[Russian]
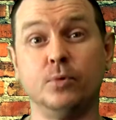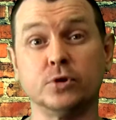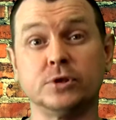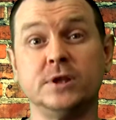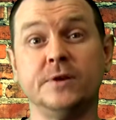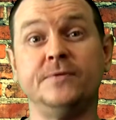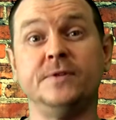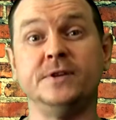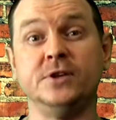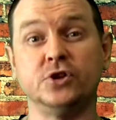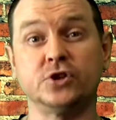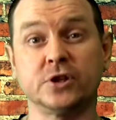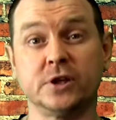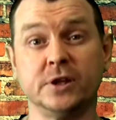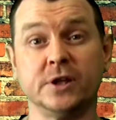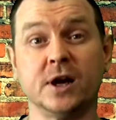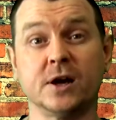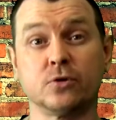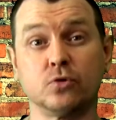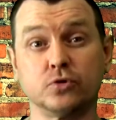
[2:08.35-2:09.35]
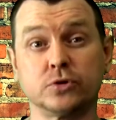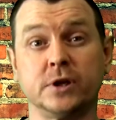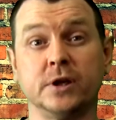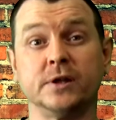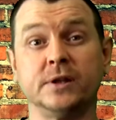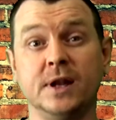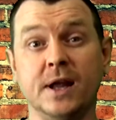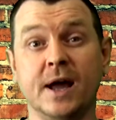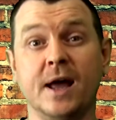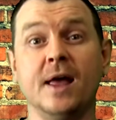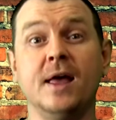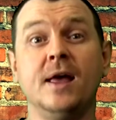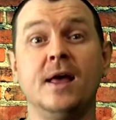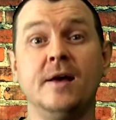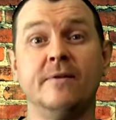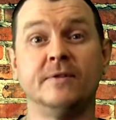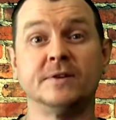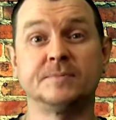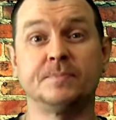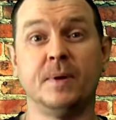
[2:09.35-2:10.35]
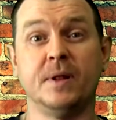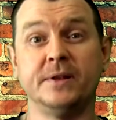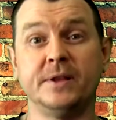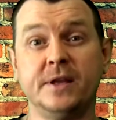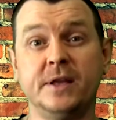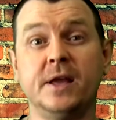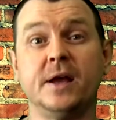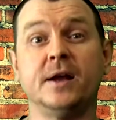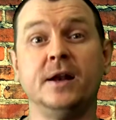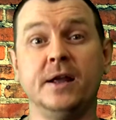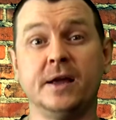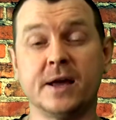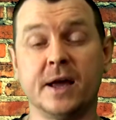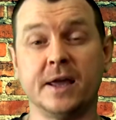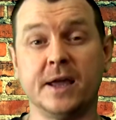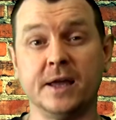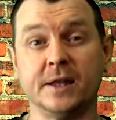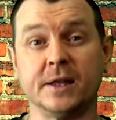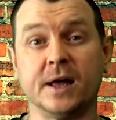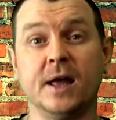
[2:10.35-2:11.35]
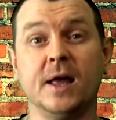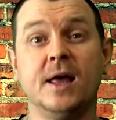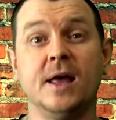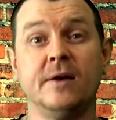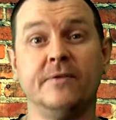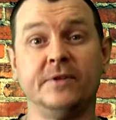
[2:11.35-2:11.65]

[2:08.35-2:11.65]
после физической нагрузки для восполнения гликогена.